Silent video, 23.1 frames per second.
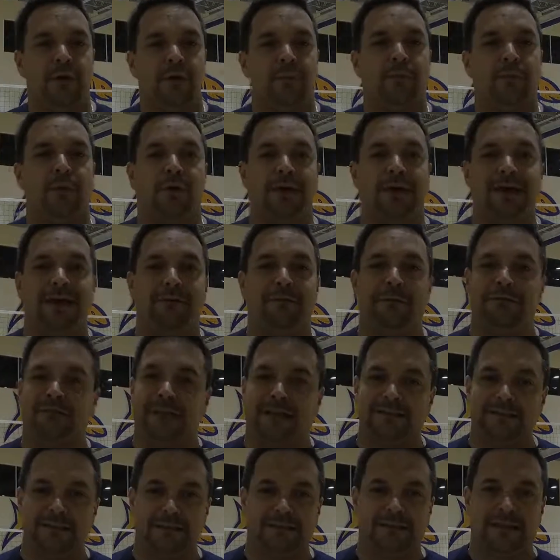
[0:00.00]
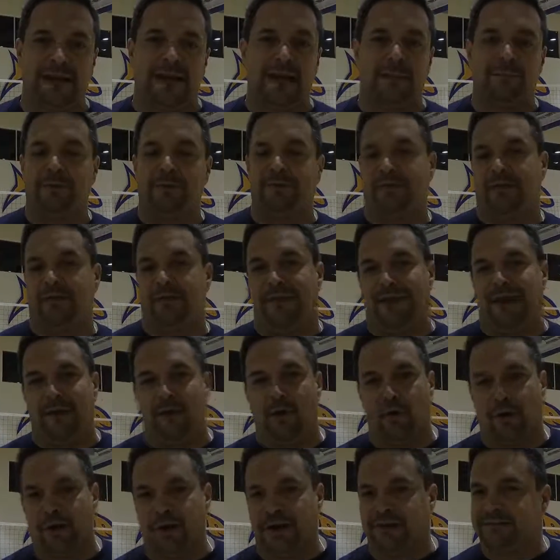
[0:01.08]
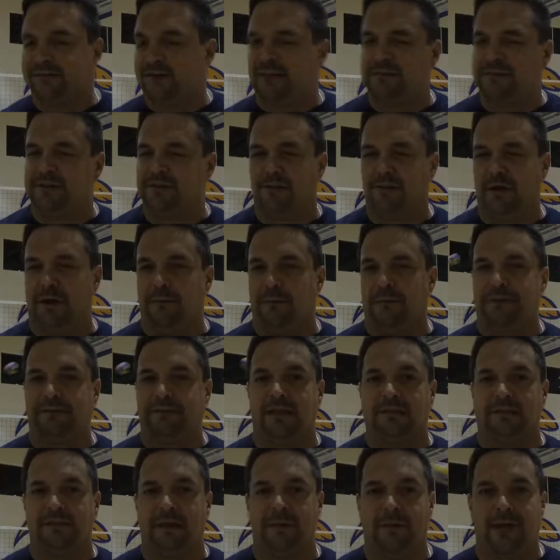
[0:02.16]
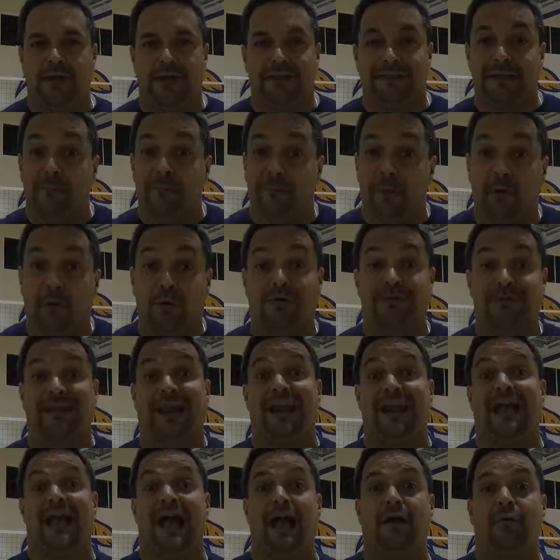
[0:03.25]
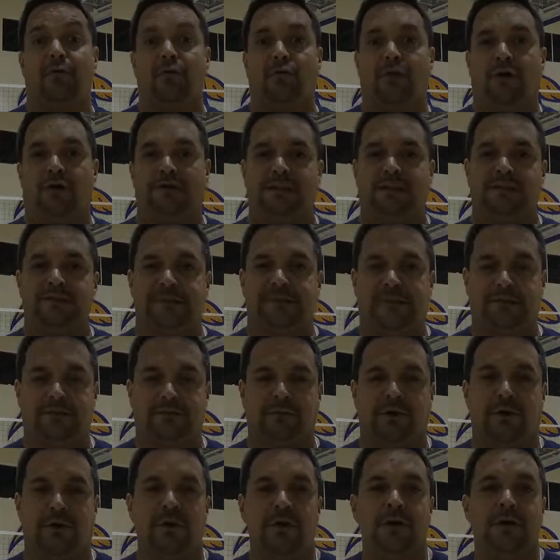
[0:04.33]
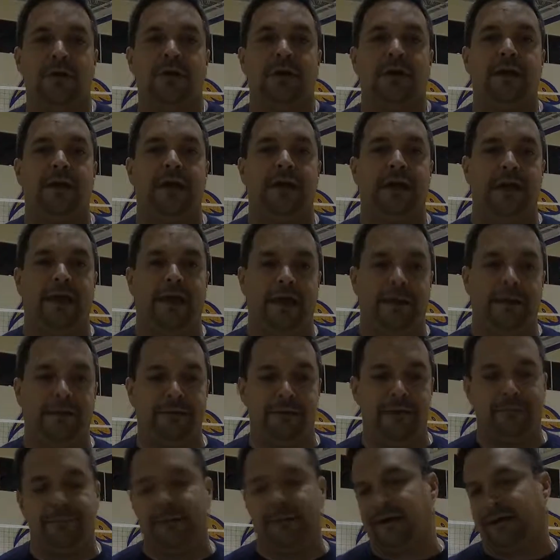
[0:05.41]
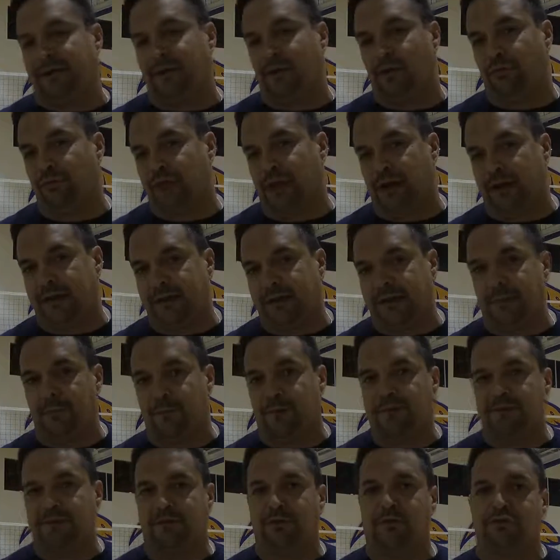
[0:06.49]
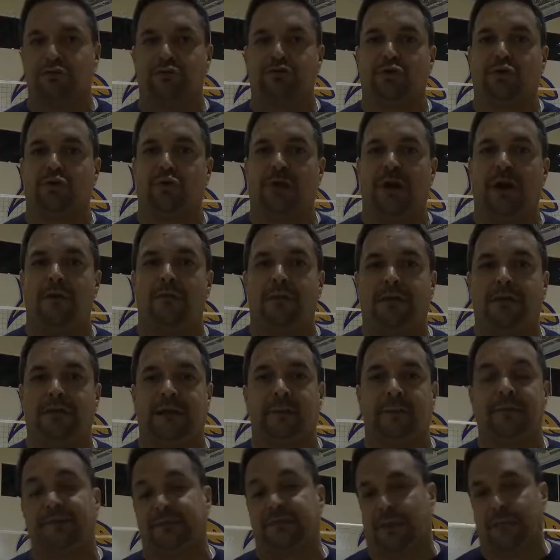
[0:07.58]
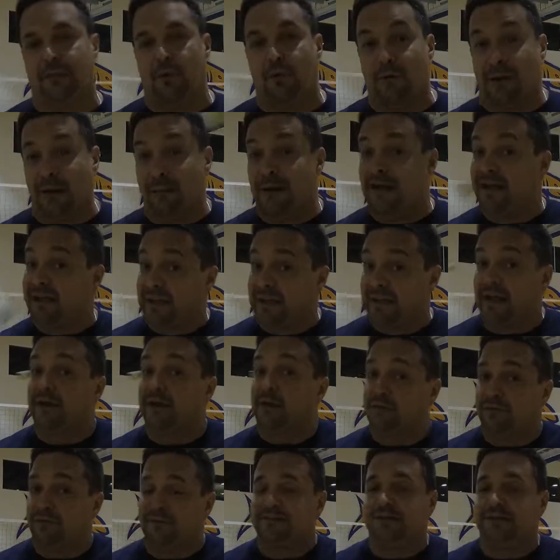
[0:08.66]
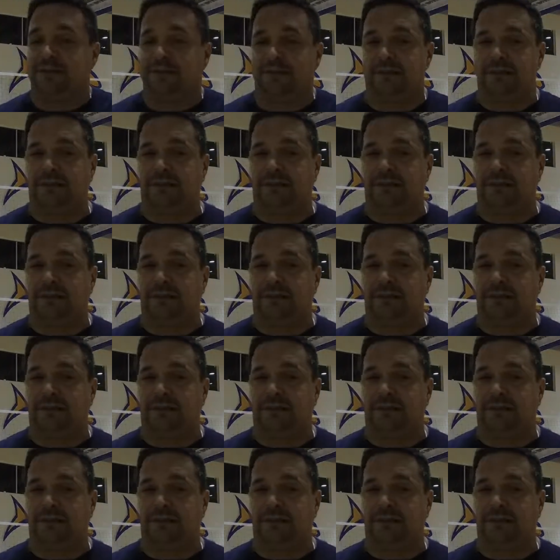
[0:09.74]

porque nuestras centrales pues tienden a no querer transicionar bastante bien y tampoco estar en ángulo hacia el centro. Eh, y parte de los drills que estamos haciendo nosotros con las nuestras, pues tenemos una máquina que nos facilita el